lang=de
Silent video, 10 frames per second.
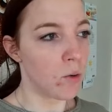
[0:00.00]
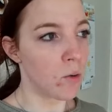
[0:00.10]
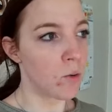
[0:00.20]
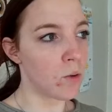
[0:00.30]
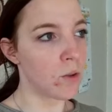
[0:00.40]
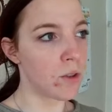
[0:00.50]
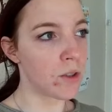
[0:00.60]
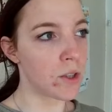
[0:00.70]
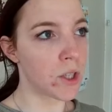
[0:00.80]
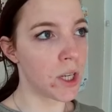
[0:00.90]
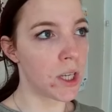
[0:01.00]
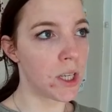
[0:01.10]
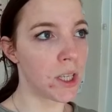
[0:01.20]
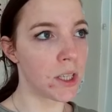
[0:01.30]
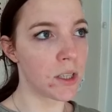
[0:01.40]
Und
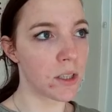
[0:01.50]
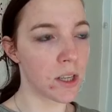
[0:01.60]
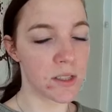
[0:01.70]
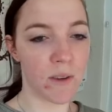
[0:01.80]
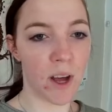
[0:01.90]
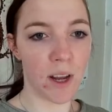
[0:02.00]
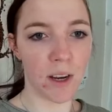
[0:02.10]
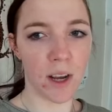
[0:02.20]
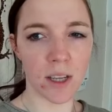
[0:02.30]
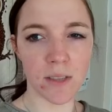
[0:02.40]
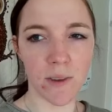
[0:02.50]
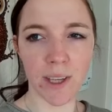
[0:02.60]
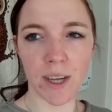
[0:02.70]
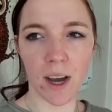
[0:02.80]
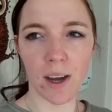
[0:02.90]
das war dann nach
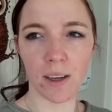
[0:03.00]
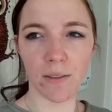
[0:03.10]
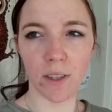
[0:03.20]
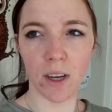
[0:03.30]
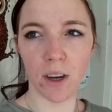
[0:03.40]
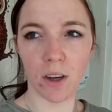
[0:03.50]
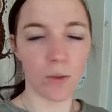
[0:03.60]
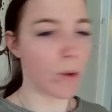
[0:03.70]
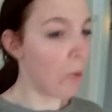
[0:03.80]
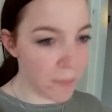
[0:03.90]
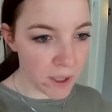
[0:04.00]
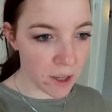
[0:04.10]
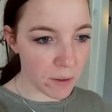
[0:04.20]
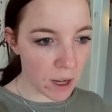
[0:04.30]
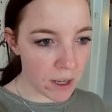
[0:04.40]
zwei Tagen wieder überhaupt nicht
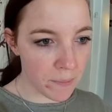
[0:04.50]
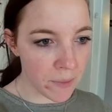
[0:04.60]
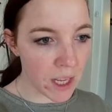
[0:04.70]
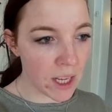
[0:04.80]
der Fall.